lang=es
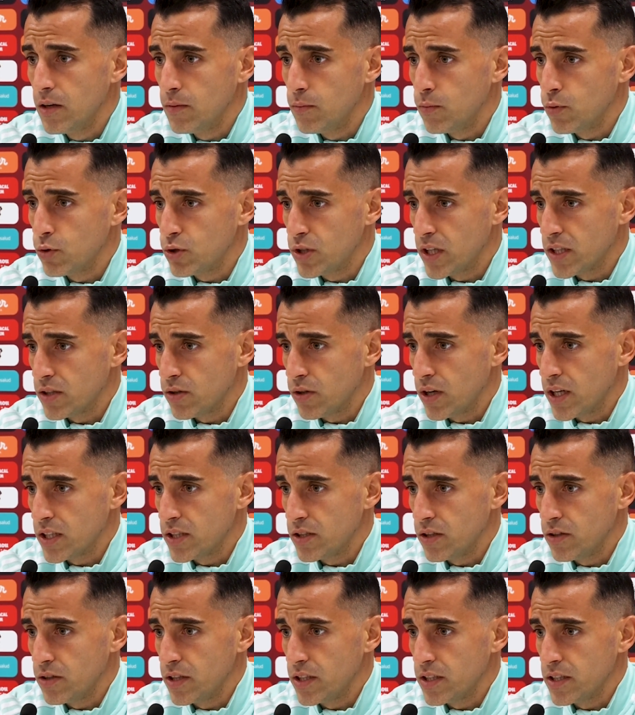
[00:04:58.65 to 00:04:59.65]
muchas
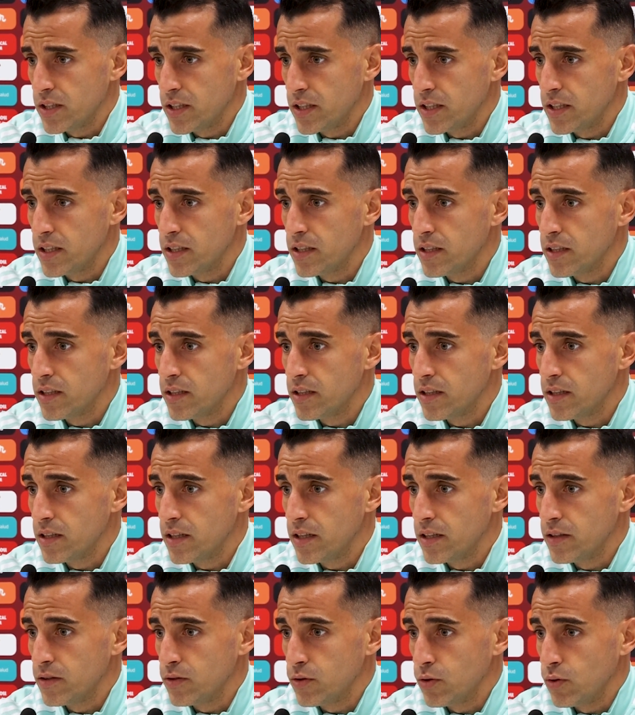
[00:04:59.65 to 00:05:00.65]
ocasiones en,
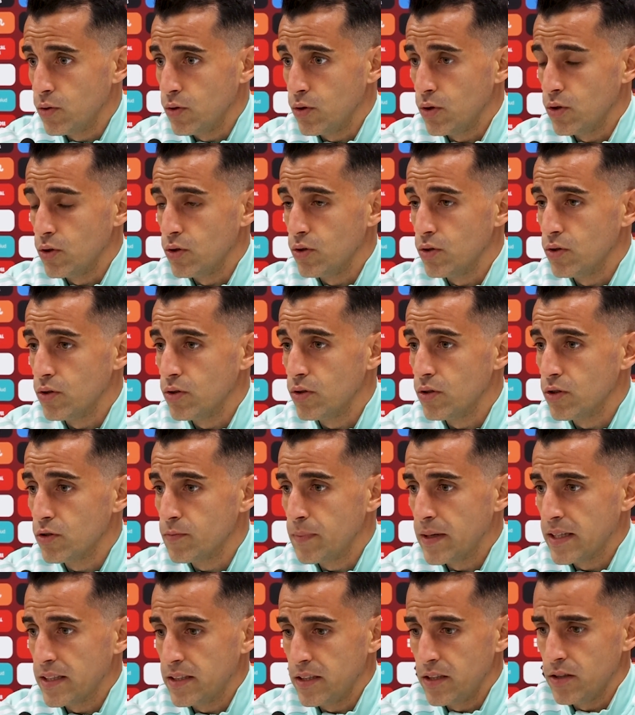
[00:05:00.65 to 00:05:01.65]
en todos los
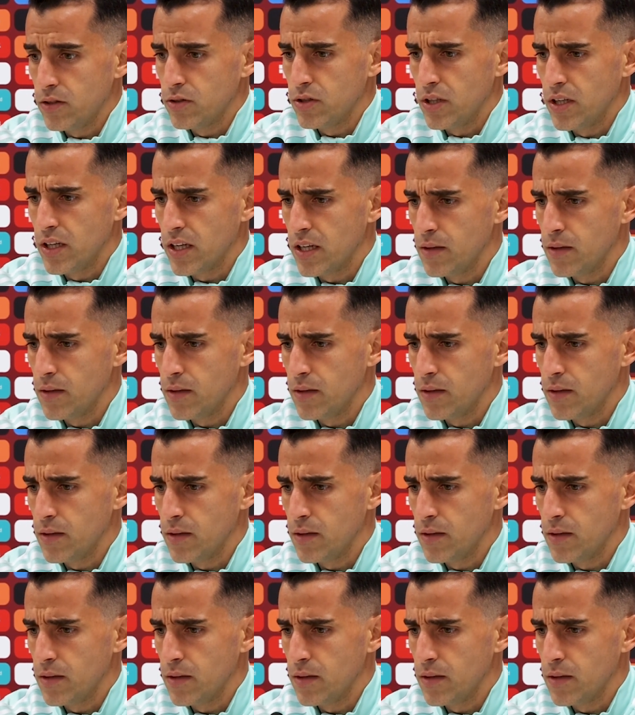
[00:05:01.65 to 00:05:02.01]
partidos. El